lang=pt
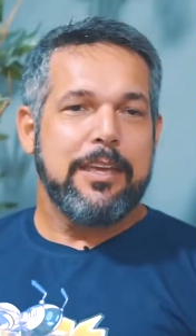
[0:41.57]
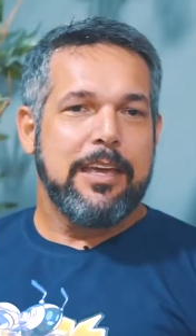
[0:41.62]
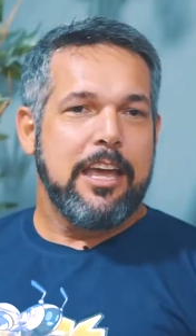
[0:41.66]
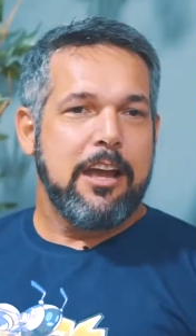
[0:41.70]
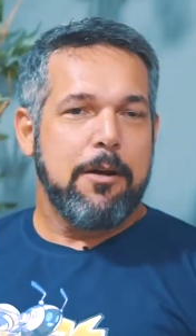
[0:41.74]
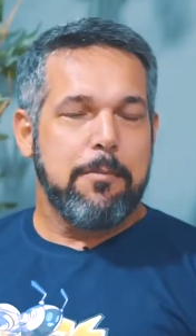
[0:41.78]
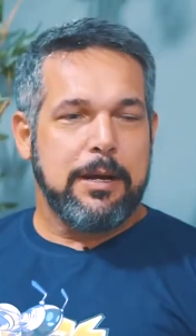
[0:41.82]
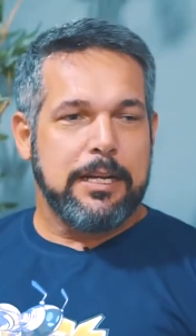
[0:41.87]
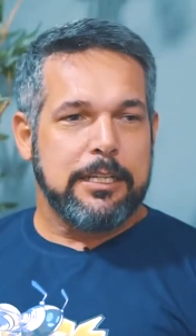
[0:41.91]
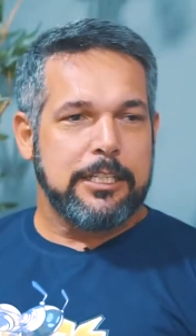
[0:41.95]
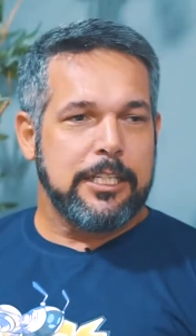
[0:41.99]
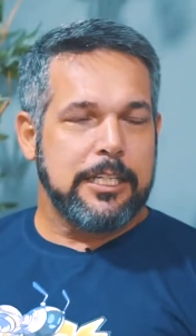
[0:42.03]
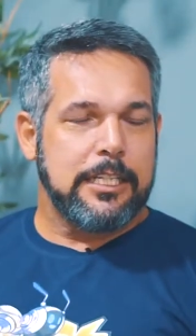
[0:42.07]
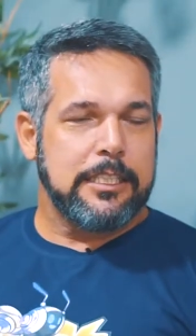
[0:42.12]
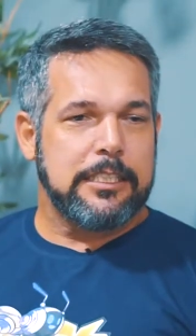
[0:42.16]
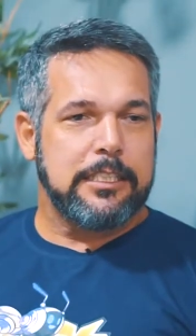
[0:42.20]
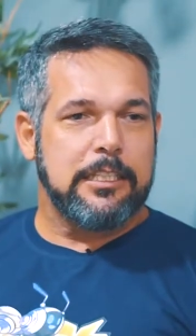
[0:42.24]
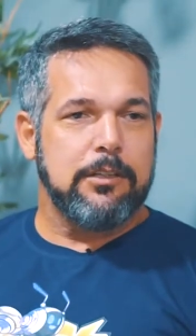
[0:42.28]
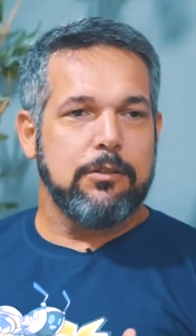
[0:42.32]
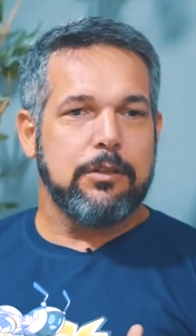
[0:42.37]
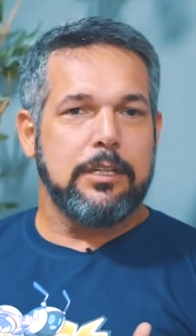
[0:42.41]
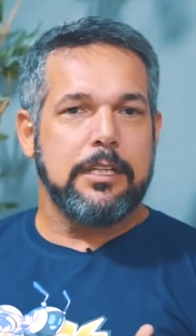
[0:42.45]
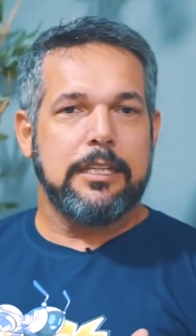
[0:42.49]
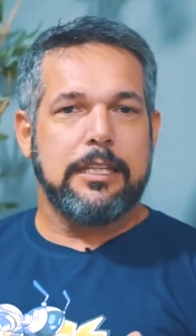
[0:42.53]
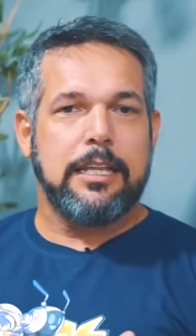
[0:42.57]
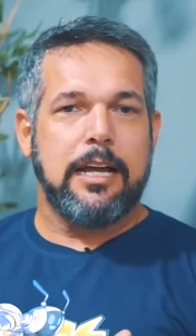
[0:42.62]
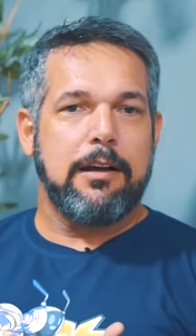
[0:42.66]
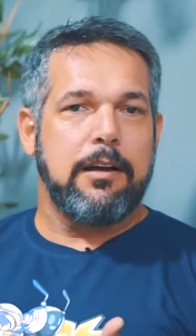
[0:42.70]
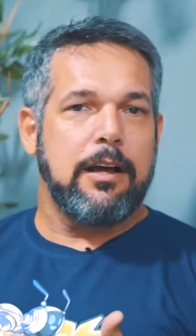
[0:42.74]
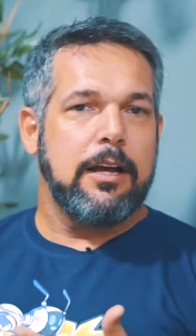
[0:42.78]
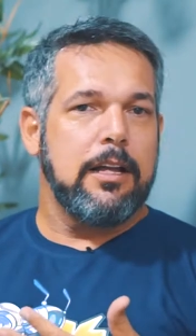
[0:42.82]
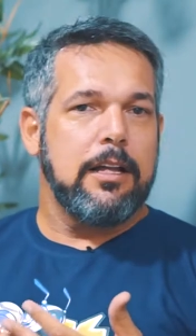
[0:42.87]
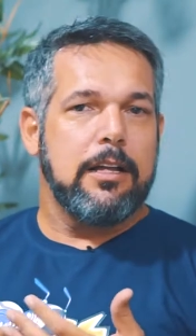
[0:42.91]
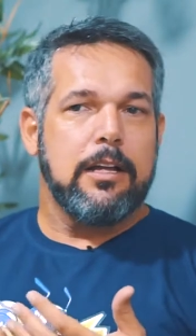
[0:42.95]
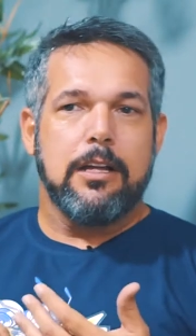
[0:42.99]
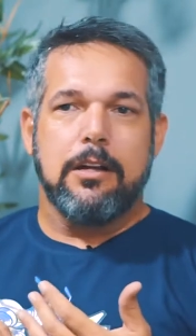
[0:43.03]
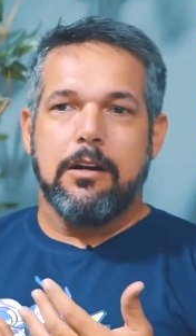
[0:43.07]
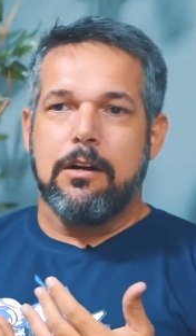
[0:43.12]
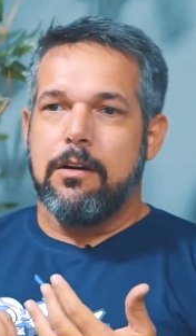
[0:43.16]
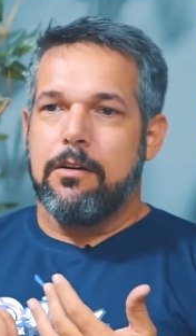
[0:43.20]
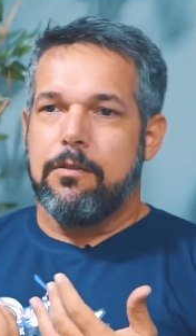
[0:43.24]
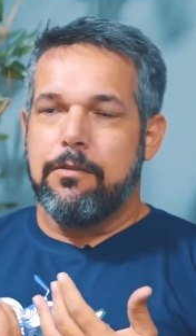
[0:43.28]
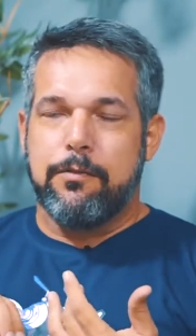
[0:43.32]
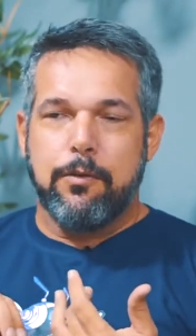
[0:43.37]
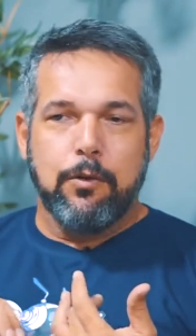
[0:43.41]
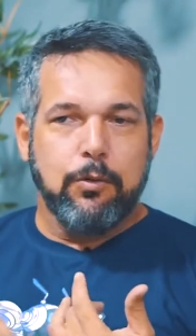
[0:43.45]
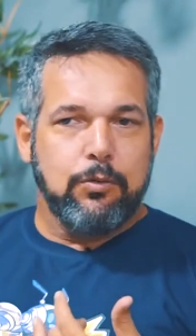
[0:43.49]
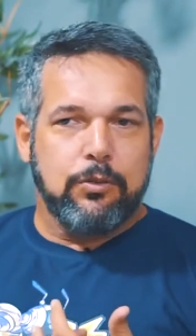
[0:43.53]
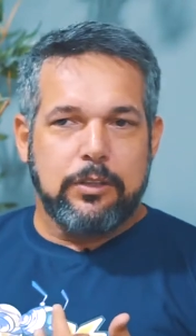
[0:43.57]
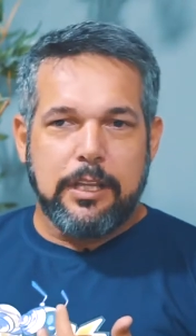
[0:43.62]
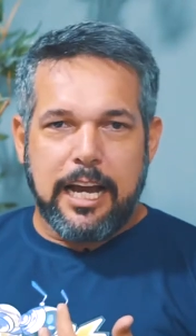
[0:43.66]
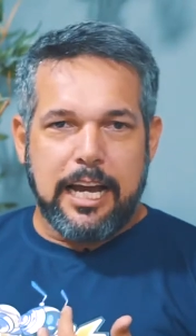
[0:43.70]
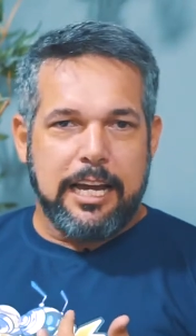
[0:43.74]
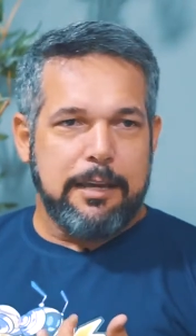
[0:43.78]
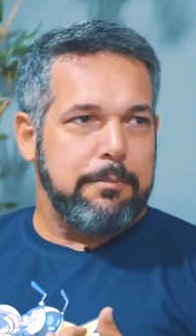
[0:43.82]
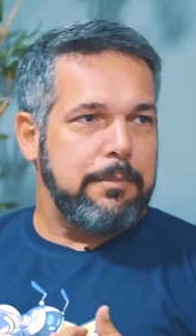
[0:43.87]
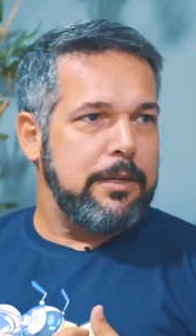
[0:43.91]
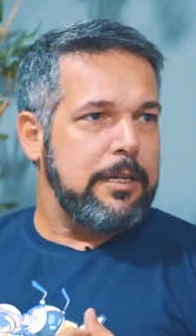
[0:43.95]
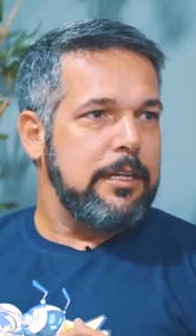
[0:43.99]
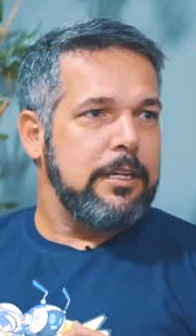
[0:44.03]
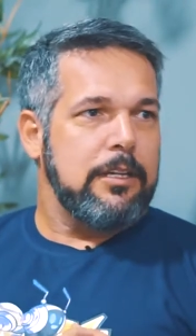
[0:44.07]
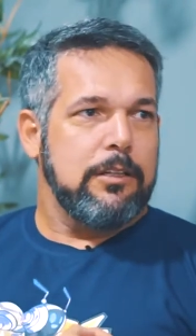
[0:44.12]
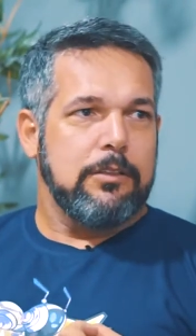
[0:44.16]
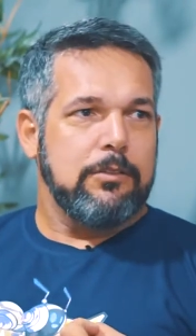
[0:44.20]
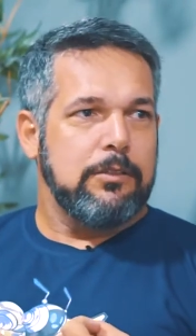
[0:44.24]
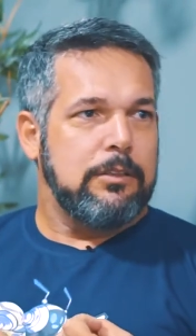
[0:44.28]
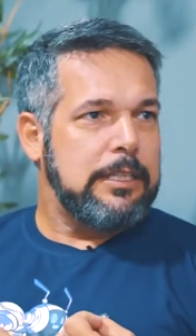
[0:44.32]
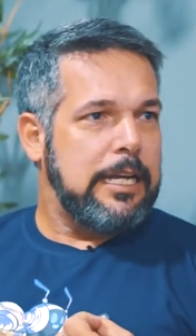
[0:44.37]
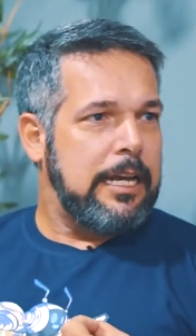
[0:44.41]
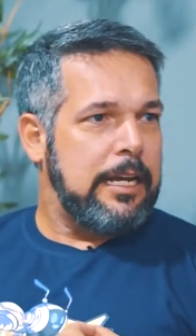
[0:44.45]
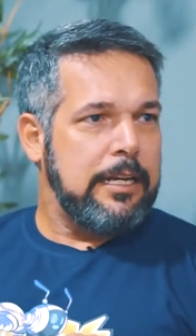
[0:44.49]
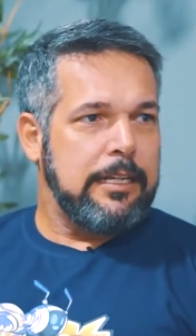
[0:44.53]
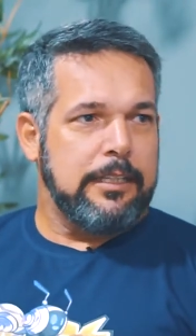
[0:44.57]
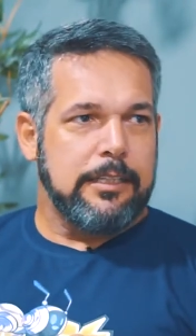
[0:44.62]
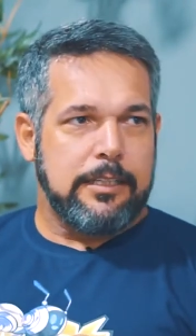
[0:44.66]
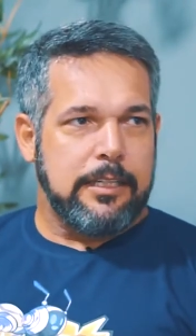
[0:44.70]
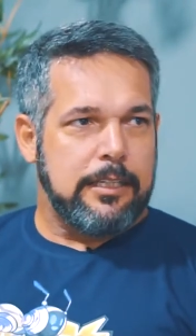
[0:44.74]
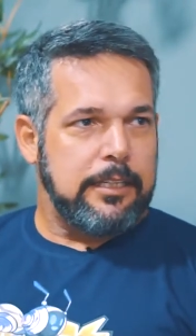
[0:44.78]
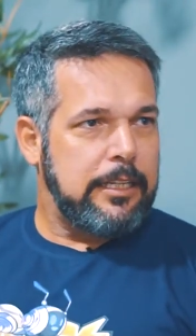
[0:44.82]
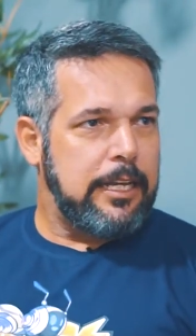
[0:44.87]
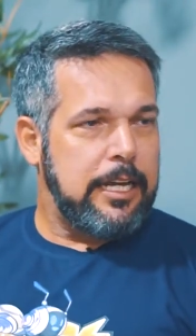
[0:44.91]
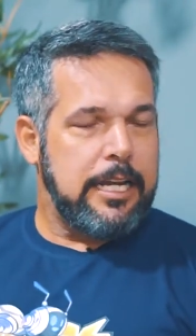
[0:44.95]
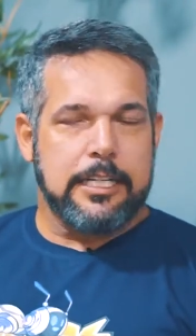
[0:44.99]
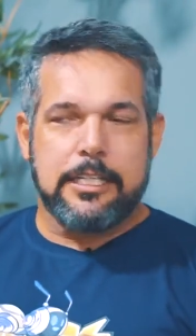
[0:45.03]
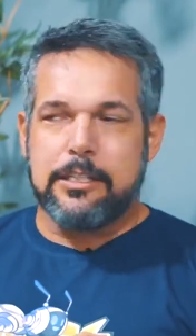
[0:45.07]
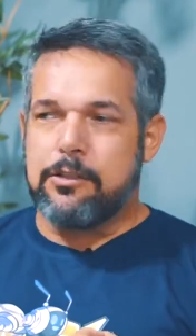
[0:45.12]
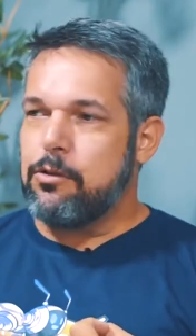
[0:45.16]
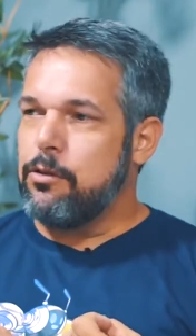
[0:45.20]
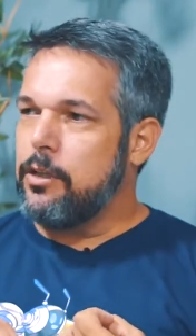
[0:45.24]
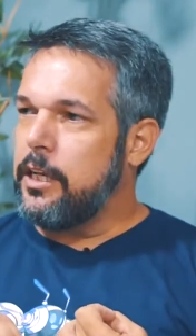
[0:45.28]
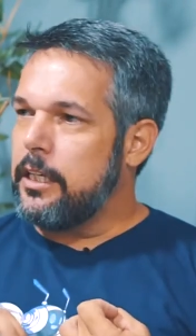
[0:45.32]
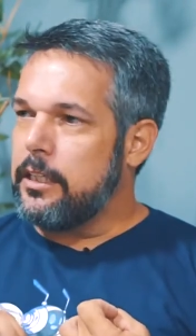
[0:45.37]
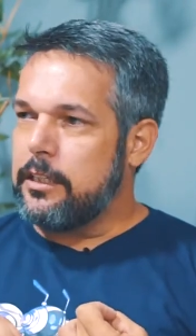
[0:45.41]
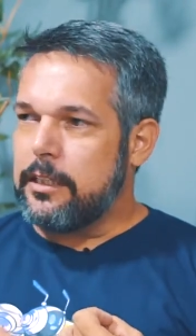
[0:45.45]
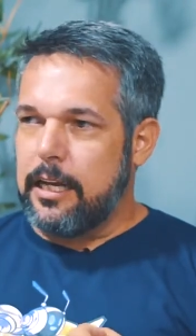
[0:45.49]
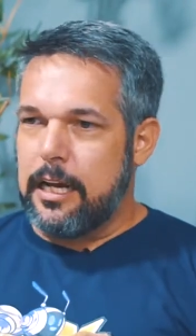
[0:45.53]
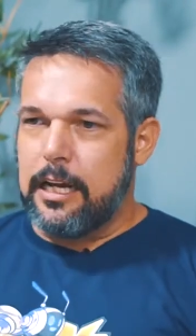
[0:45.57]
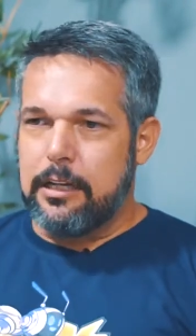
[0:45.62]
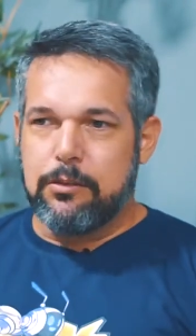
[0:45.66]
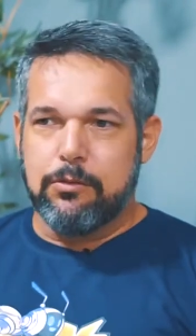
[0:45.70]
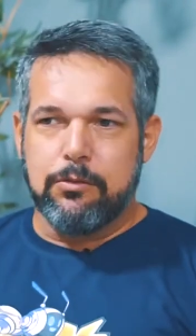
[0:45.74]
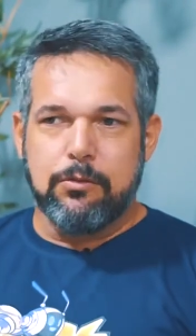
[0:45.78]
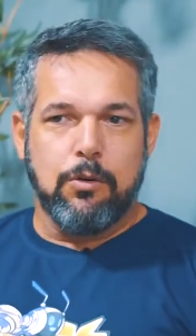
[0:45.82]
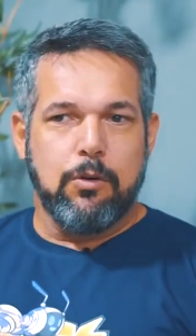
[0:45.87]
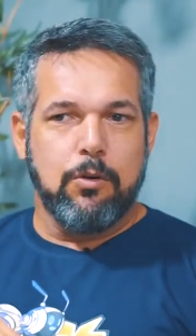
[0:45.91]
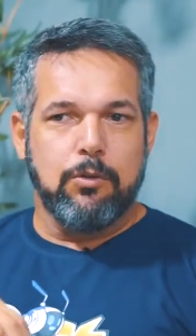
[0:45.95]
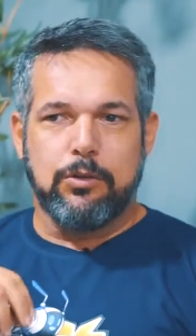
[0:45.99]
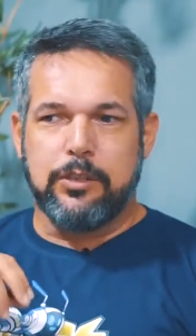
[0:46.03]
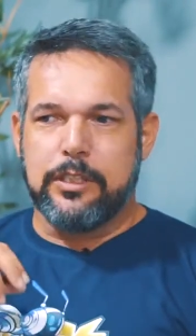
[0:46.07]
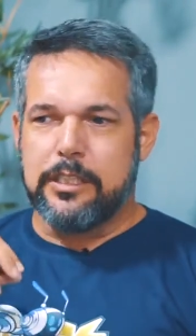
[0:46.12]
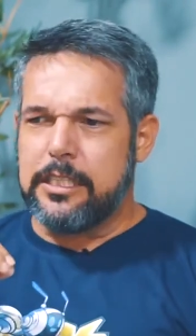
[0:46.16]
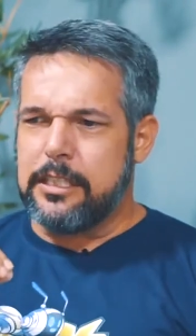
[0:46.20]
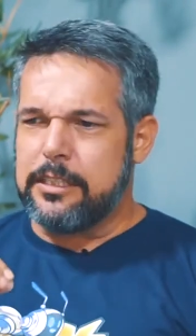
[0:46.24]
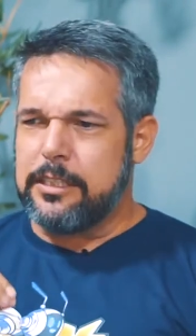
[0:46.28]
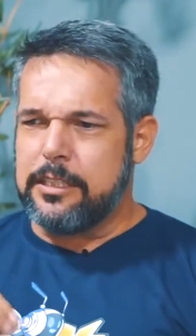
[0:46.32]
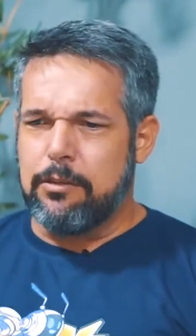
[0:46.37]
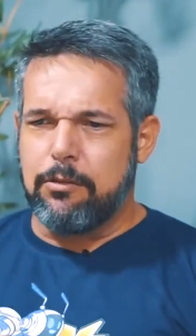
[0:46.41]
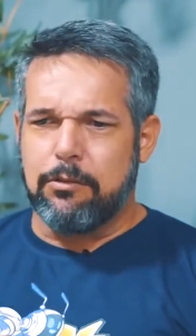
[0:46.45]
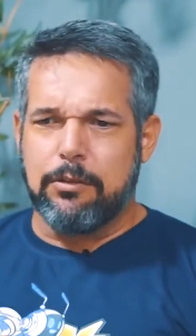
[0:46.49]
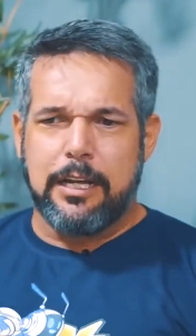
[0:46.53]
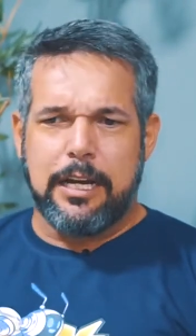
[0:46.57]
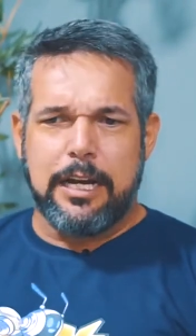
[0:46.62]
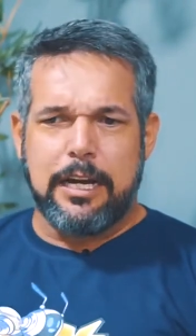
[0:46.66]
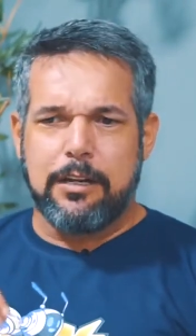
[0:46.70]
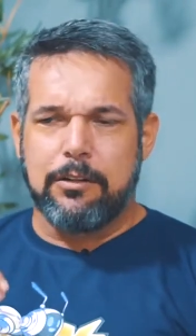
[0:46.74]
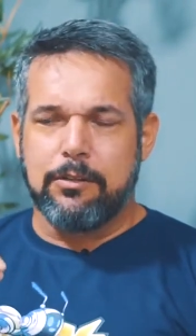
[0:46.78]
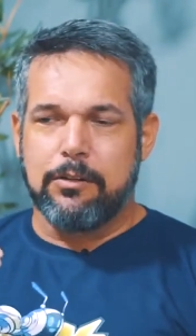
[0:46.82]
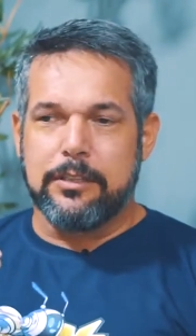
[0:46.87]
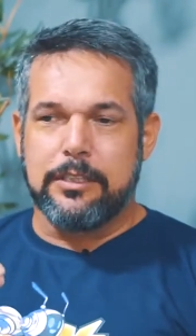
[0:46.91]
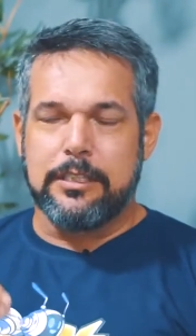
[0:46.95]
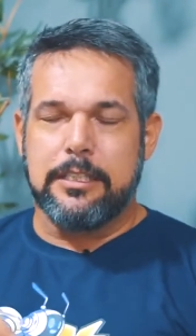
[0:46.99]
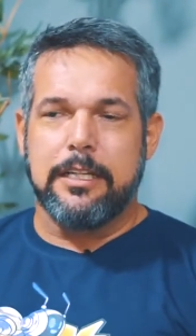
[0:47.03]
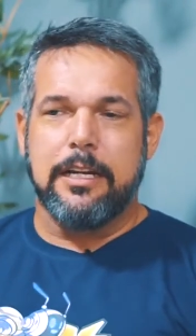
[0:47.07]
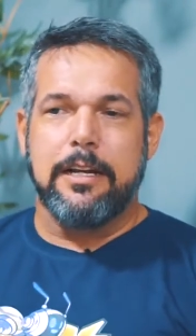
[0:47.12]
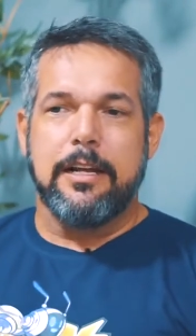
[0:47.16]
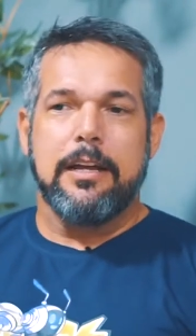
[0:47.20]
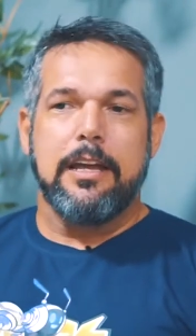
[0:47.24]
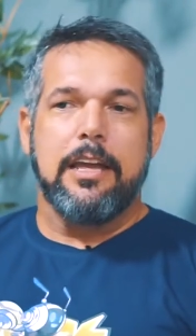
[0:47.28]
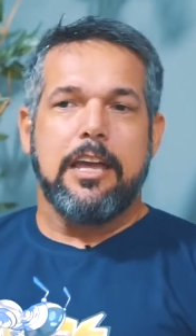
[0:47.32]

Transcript: É uma geração que está full time na internet, conectado, ou seja, celular, ou seja,